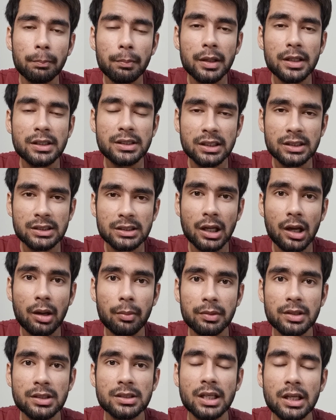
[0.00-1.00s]
बेसिक्स
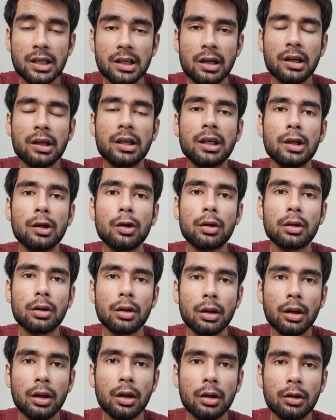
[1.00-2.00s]
अपने सही रखे और
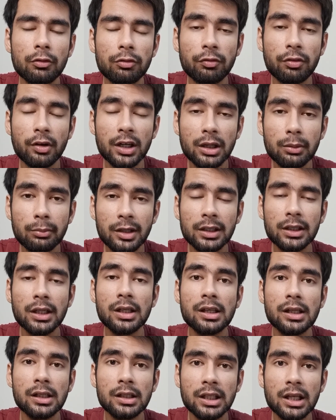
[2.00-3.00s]
फंडामेंटल
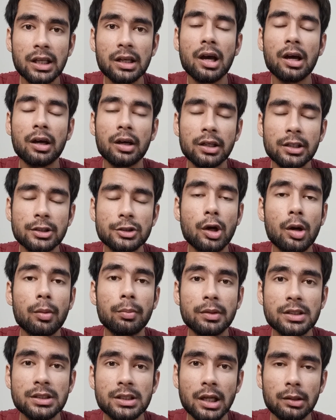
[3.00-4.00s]
गलतियाँ ना करें जो
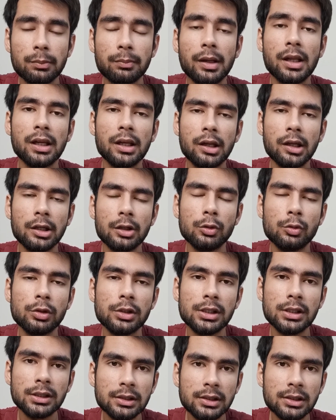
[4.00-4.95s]
आपने शायद पहले करी होंगी